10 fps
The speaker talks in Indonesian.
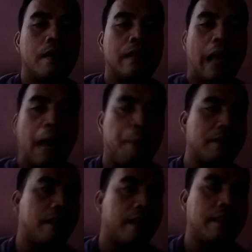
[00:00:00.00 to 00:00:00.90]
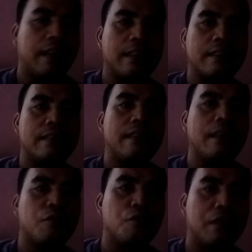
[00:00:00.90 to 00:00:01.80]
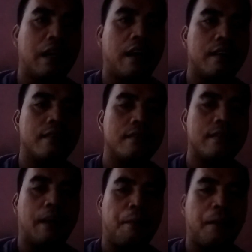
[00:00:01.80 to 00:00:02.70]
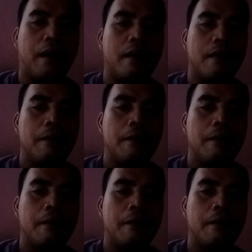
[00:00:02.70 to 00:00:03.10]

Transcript: Nah, apa salahnya kita juga sama